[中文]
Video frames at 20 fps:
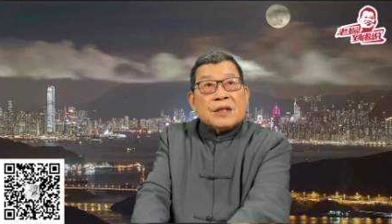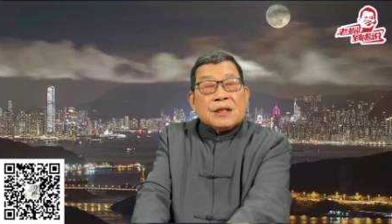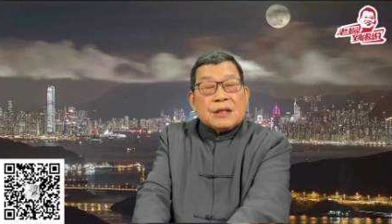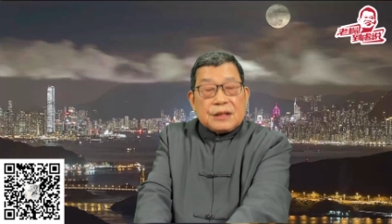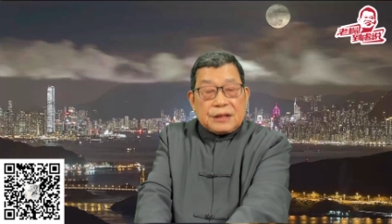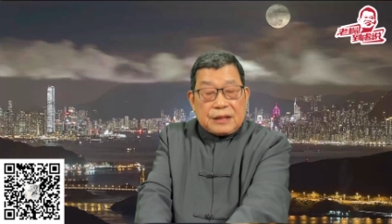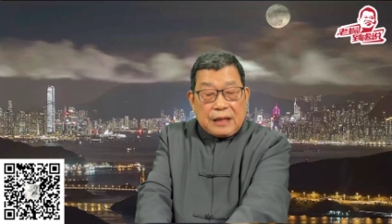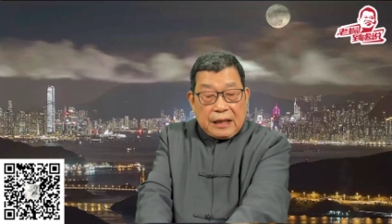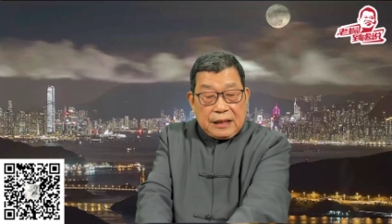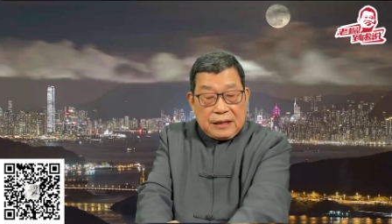
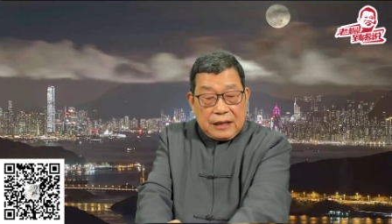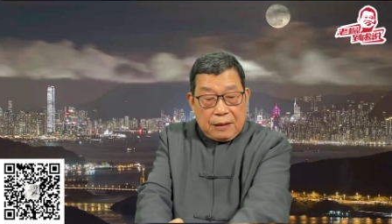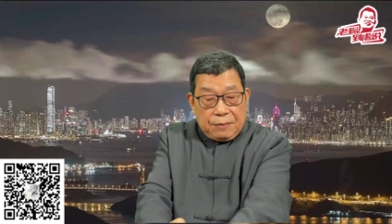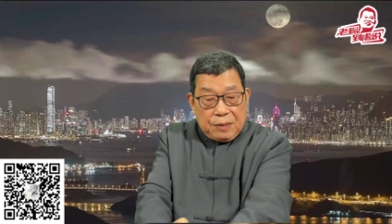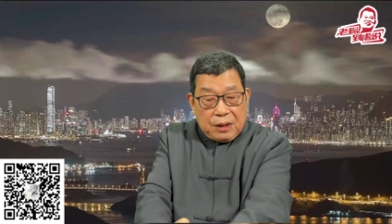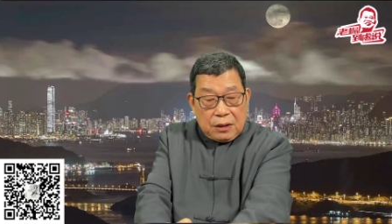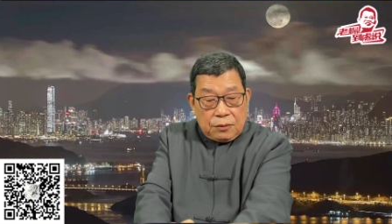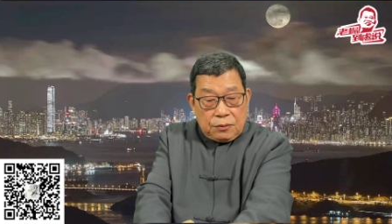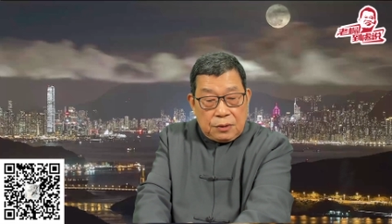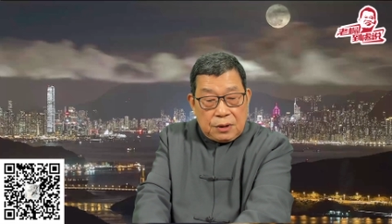在一家
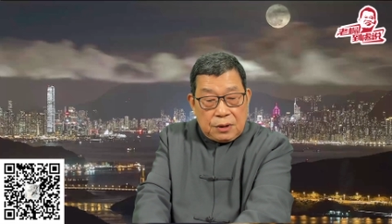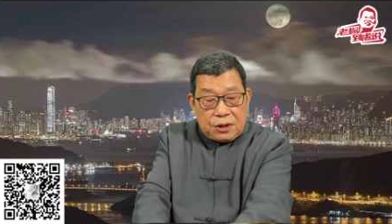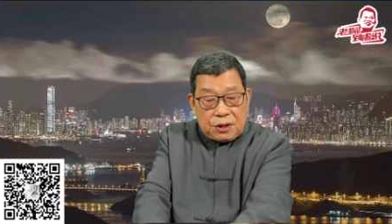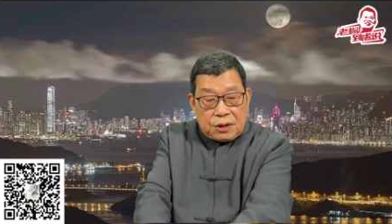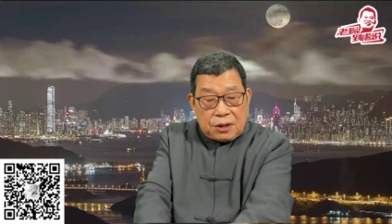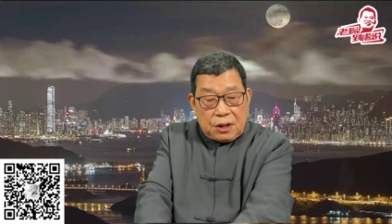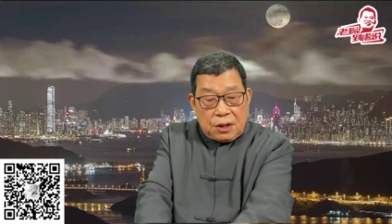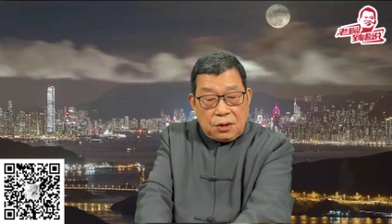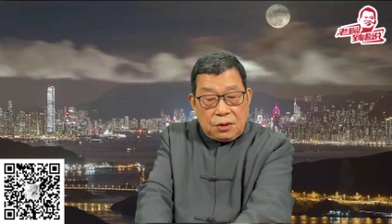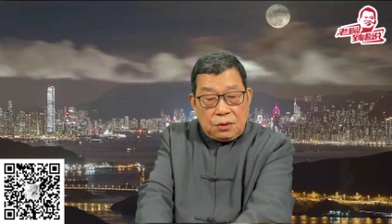名为“
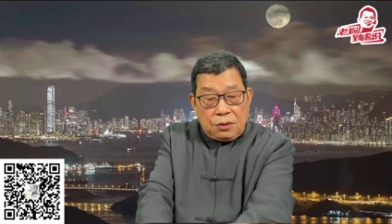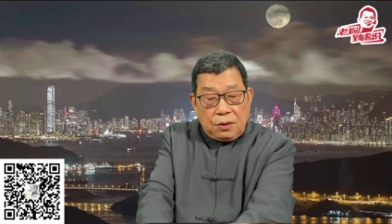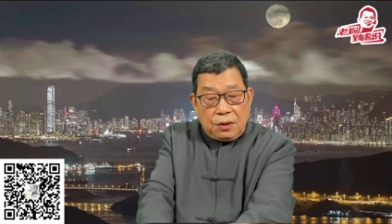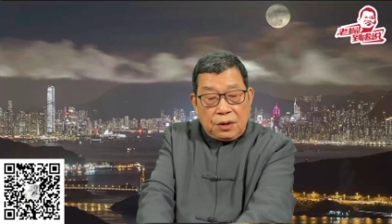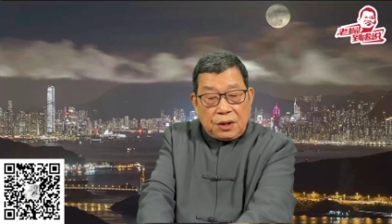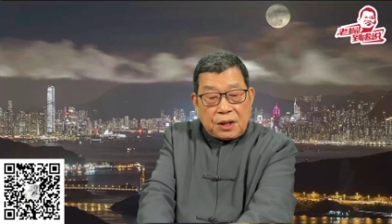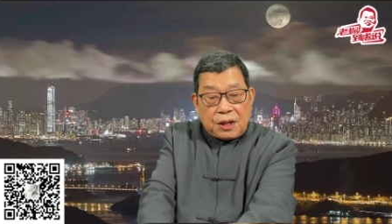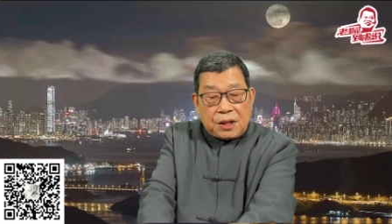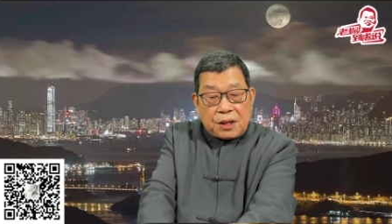新月